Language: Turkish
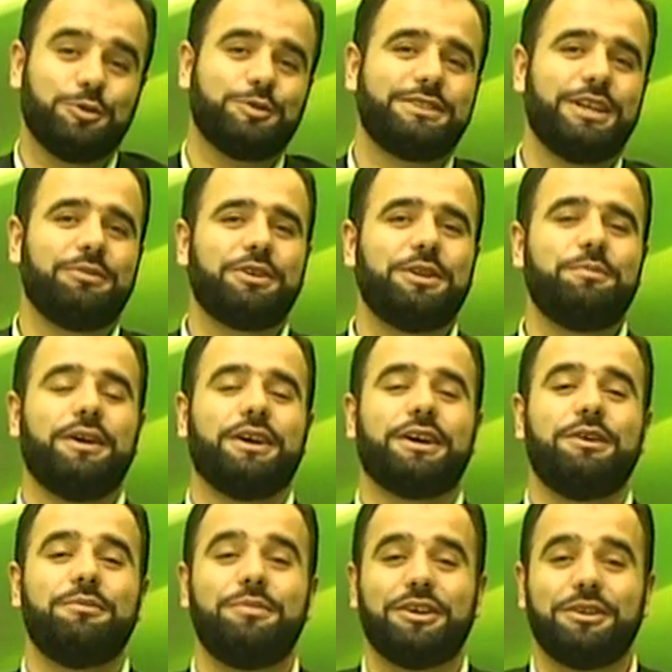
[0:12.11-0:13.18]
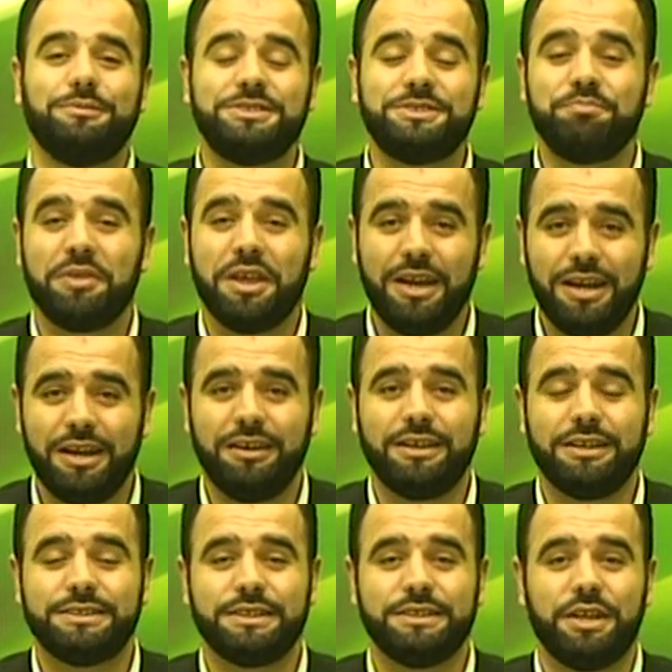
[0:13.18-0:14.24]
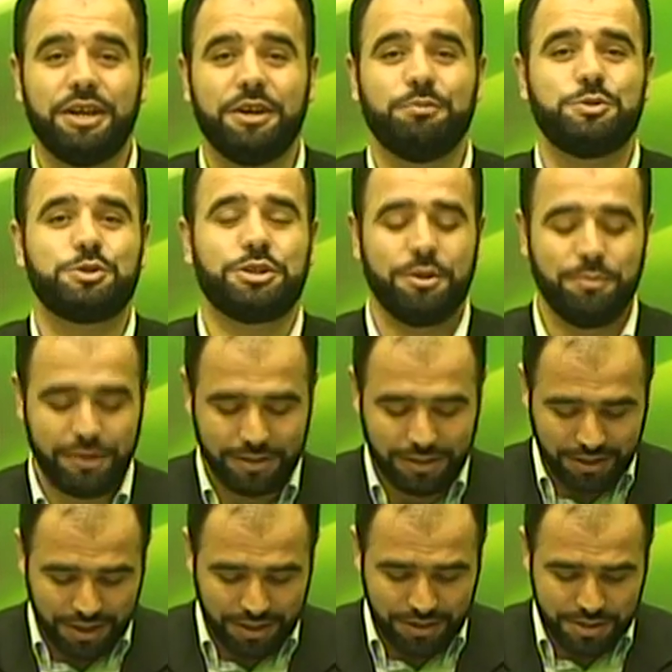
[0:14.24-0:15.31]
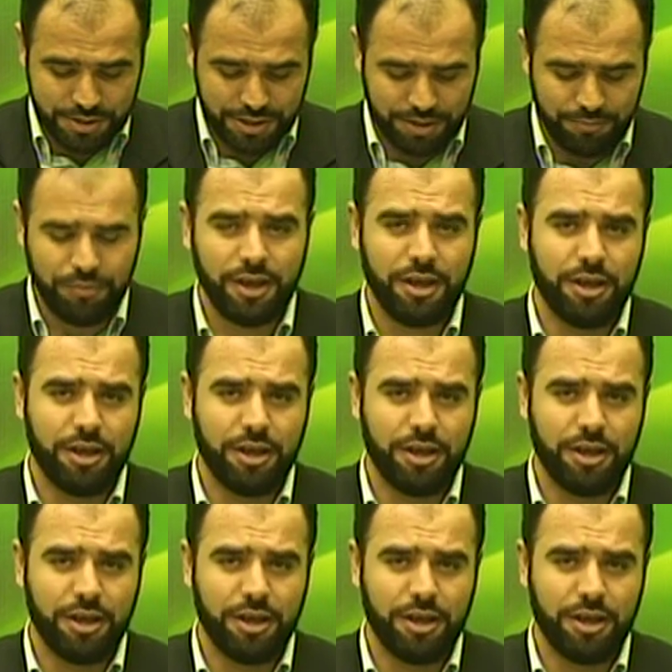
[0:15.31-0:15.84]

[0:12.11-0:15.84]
Çünkü sevgili Peygamberimiz her ikisini de yapmış kıymetli kardeşlerim.